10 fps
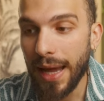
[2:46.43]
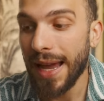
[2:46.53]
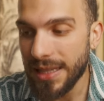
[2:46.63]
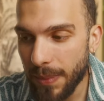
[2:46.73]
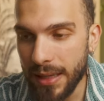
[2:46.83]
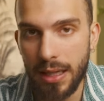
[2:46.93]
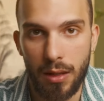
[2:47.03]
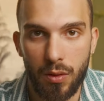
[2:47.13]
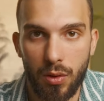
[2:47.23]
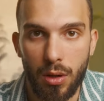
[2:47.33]
è
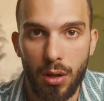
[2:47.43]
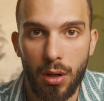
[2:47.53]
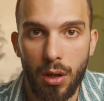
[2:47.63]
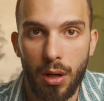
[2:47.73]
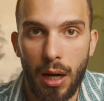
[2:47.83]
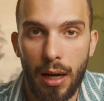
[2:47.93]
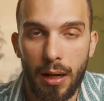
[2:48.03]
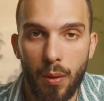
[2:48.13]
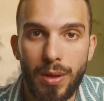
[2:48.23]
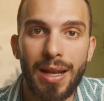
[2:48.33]
sbagliato.
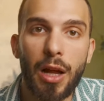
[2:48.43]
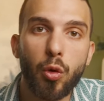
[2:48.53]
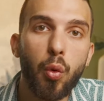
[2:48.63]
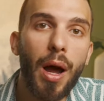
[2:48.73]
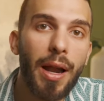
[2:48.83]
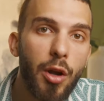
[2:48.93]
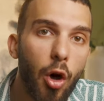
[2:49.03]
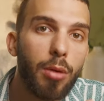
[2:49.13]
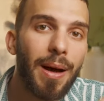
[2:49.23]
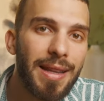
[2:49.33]
Quindi la tua
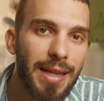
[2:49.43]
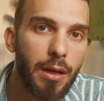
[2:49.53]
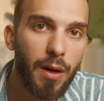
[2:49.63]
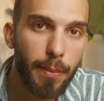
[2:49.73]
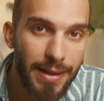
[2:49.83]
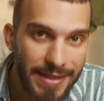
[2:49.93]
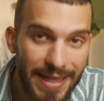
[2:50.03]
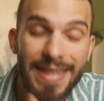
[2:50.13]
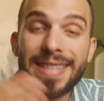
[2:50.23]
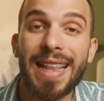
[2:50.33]
normalità dovrebbe
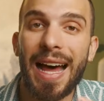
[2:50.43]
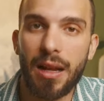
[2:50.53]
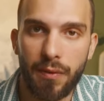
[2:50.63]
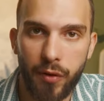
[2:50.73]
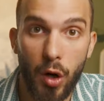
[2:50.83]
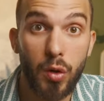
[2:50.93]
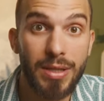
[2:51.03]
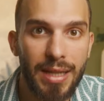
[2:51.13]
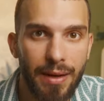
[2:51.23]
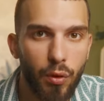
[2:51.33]
essere stare in flow,
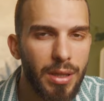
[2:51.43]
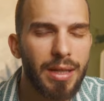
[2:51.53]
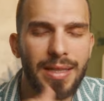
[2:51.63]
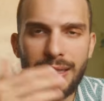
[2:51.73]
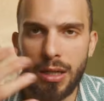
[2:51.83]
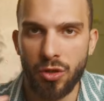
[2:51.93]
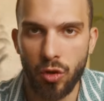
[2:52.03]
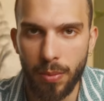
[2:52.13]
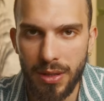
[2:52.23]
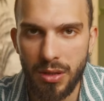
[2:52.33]
che vuol dire stare
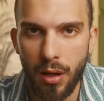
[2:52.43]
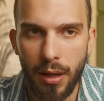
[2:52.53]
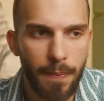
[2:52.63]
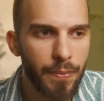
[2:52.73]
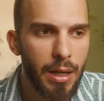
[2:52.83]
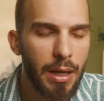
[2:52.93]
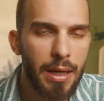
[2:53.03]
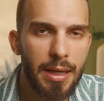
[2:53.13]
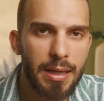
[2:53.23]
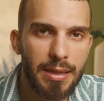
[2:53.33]
sotto pressione,
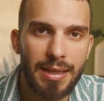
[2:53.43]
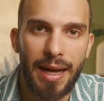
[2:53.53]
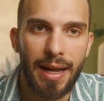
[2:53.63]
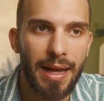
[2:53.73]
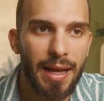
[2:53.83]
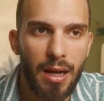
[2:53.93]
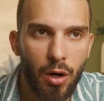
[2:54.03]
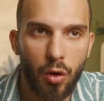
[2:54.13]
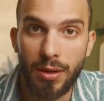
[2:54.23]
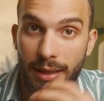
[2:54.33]
stare
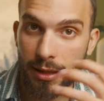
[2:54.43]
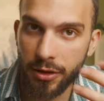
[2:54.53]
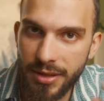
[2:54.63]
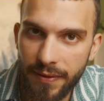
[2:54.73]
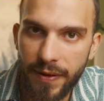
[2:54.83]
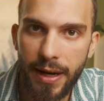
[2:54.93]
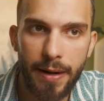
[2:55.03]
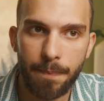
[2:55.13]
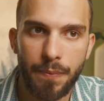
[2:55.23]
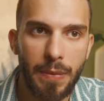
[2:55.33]
con tante cose da
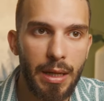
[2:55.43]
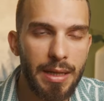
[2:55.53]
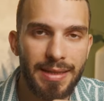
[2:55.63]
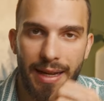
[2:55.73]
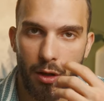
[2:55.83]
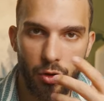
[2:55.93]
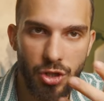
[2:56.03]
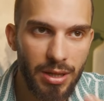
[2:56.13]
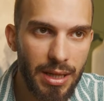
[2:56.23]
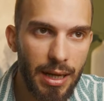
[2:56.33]
fare, stare
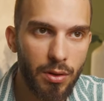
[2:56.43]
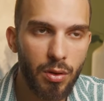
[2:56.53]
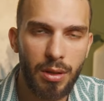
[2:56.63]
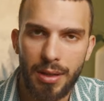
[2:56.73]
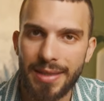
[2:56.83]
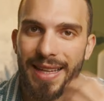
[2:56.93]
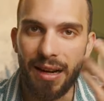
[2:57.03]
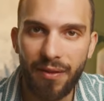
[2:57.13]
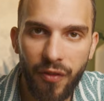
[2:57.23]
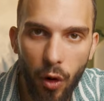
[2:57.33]
concentrato,
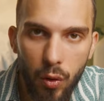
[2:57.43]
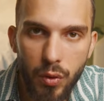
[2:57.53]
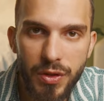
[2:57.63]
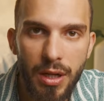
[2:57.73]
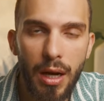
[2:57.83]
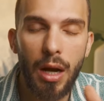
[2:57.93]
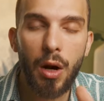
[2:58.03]
stare in focus.